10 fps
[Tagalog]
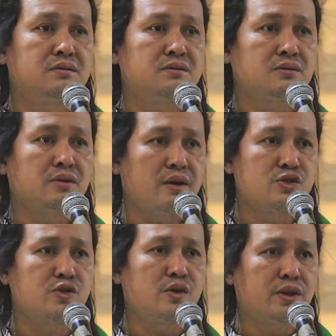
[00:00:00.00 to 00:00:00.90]
Kay
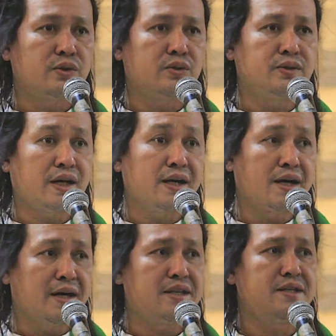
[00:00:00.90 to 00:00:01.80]
gusto nato
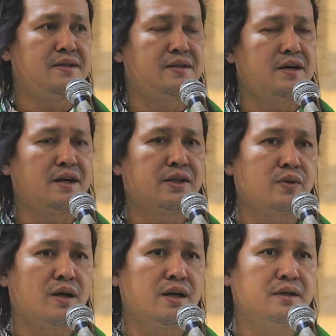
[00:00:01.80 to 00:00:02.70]
daghan ang
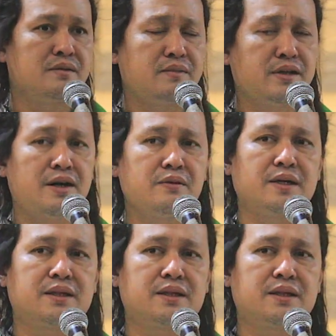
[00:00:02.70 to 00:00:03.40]
ato ang madawat.